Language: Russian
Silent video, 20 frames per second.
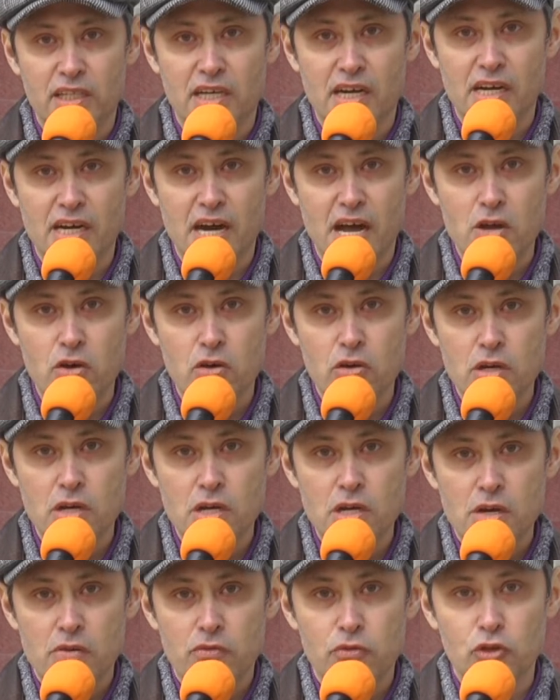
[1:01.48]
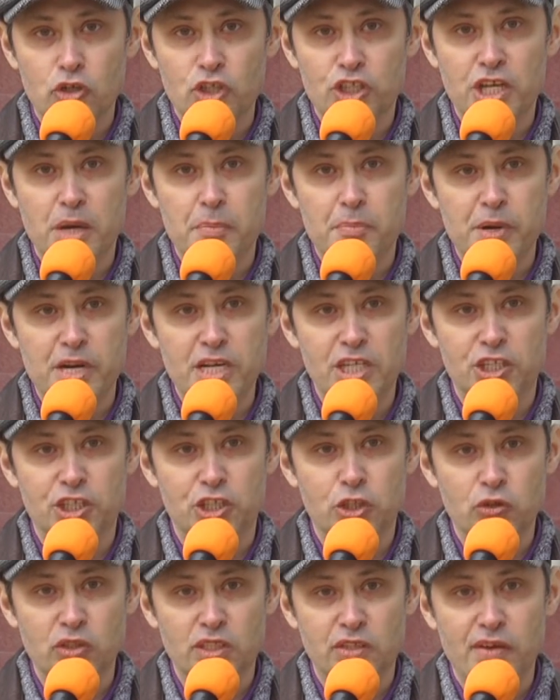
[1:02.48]
краю, в душе
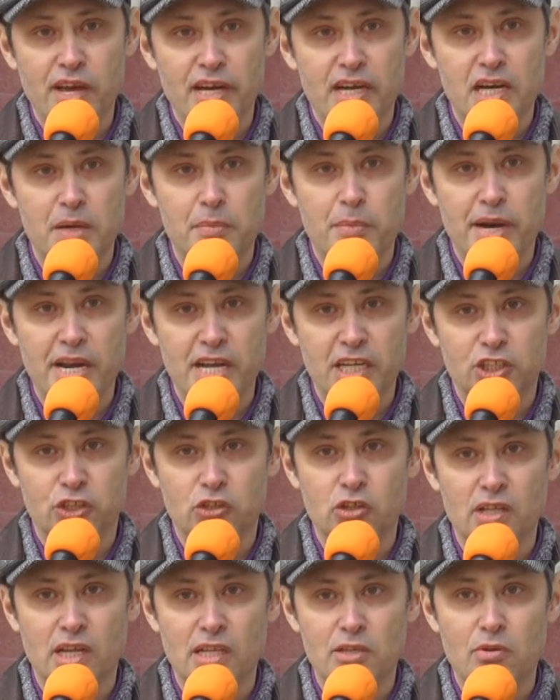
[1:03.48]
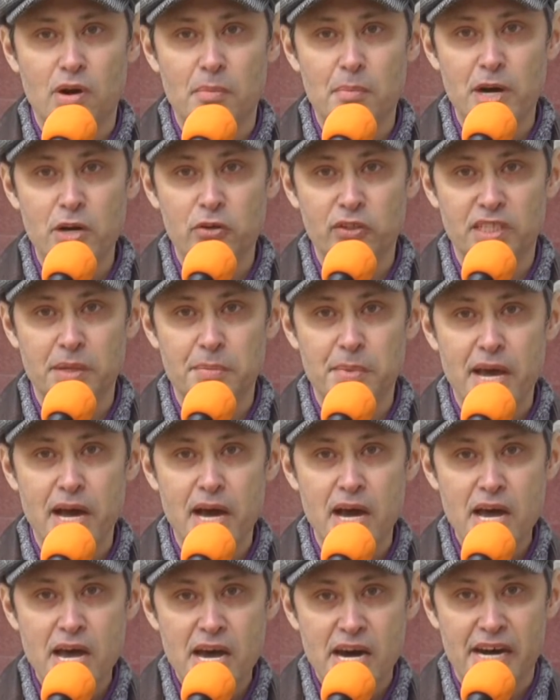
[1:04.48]
предчувствие, как бред, что надломлю
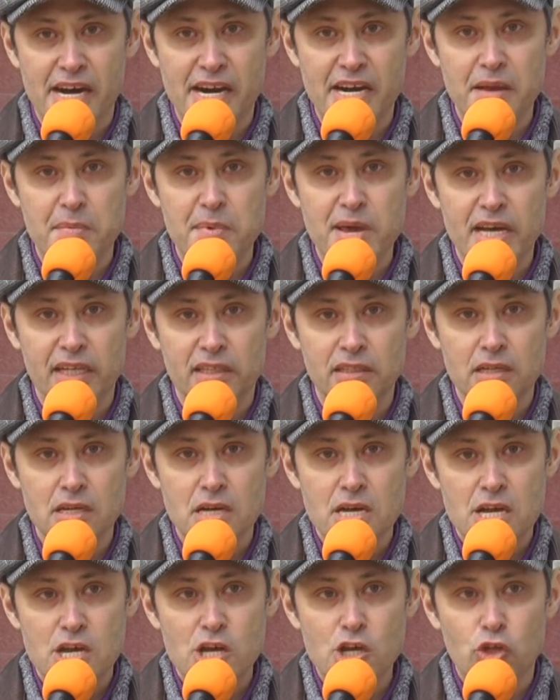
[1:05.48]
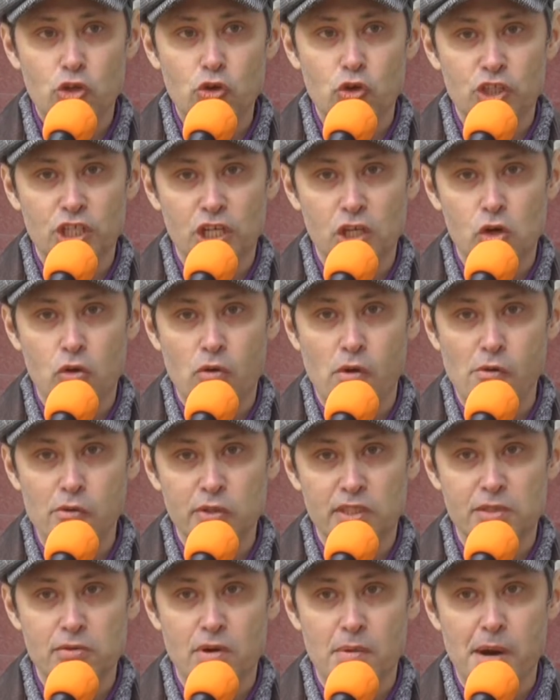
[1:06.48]
себе хребет и тоже
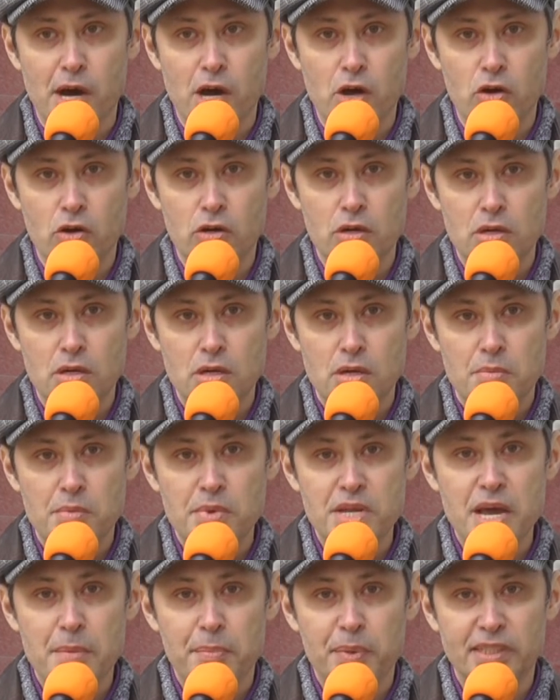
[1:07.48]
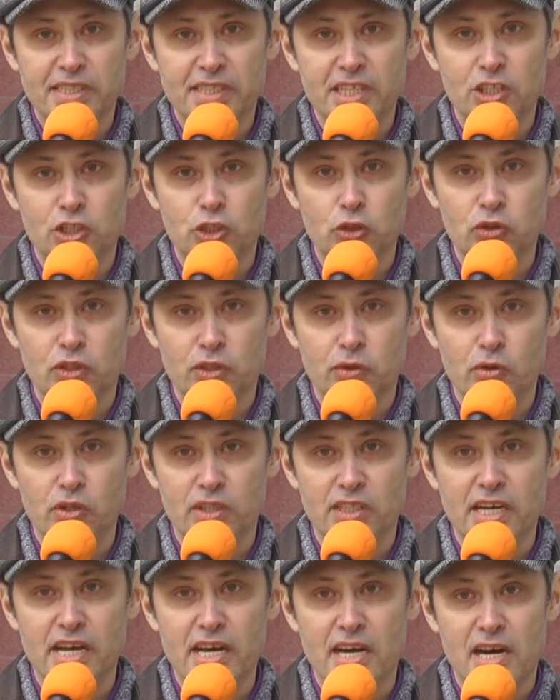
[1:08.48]
голову сломаю. Мне
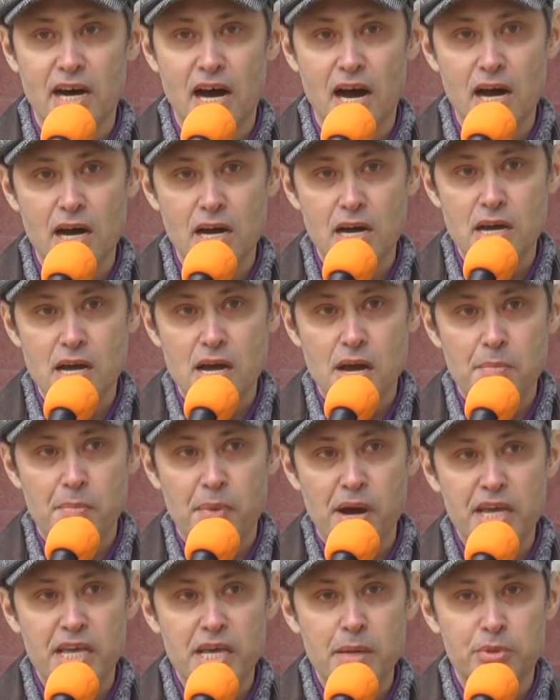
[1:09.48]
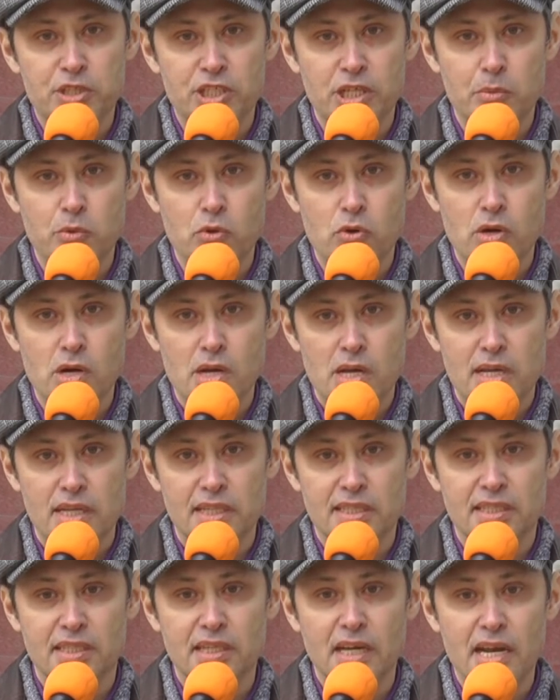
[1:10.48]
посочувствует слегка погибшему
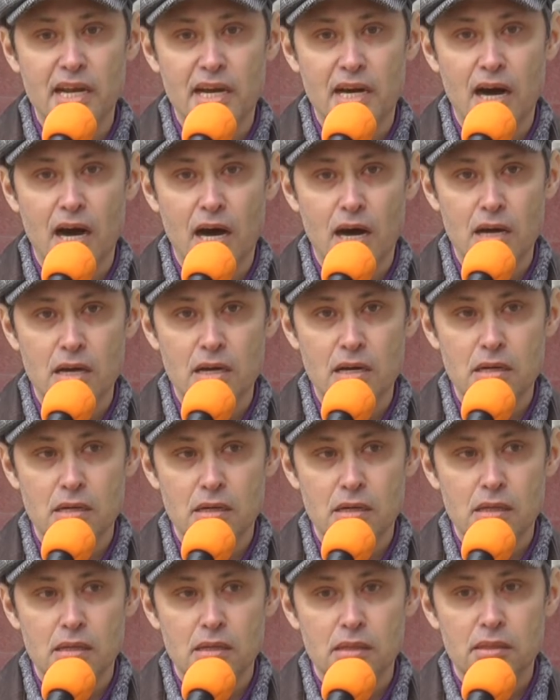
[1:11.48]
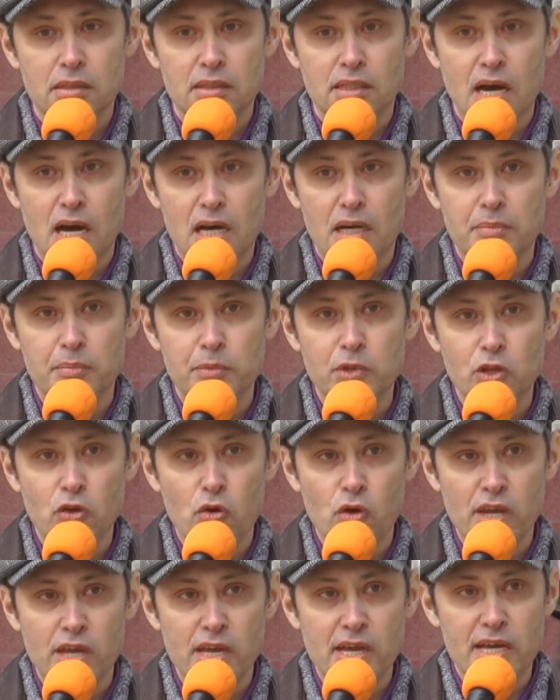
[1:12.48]
издалека. Так
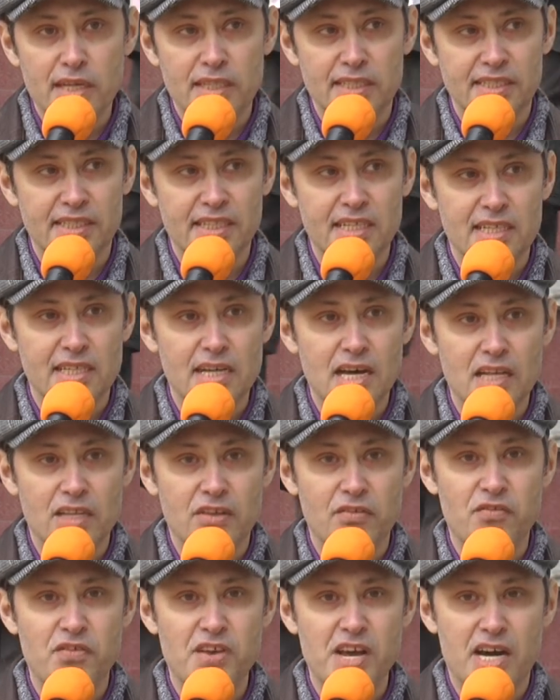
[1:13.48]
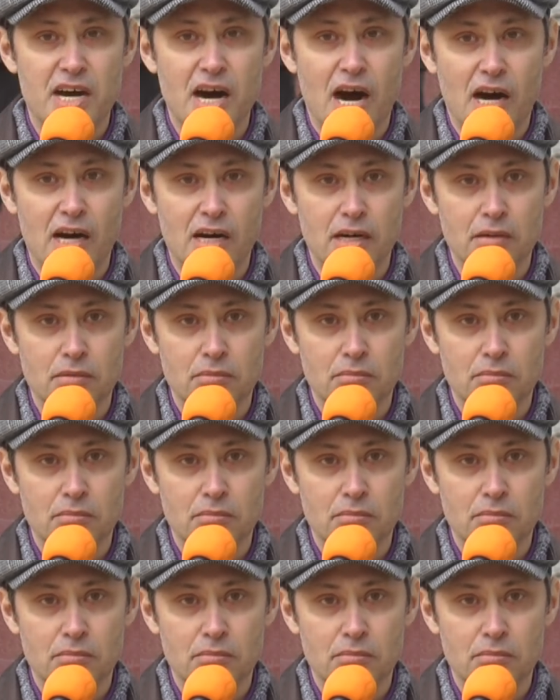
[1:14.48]
многие сидят в веках,